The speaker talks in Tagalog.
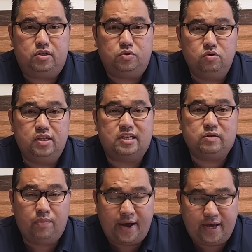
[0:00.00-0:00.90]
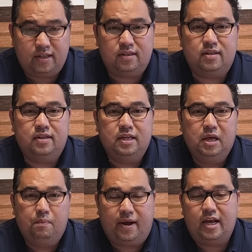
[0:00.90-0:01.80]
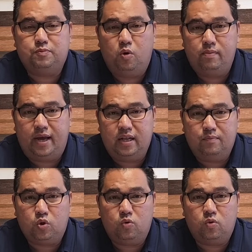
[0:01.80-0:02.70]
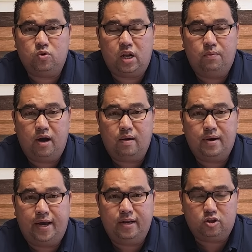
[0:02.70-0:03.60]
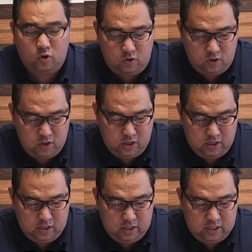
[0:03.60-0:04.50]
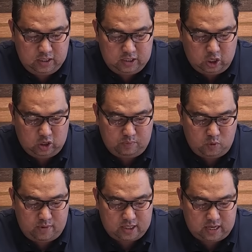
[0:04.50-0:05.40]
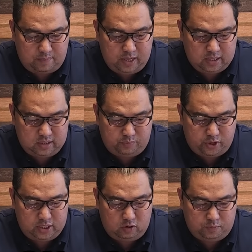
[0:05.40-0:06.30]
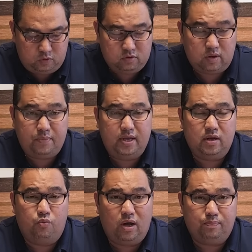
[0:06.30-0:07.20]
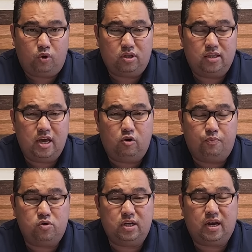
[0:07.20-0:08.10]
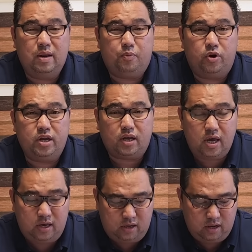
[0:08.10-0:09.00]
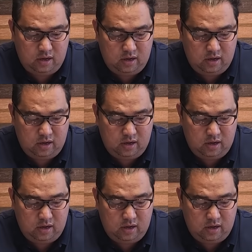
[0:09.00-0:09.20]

is good as mine. Parehas po mainam tong dalawang kabayo na to. Hindi ko na po masabi kasi pwede ko pong sabihin na one for the day ko po si California King.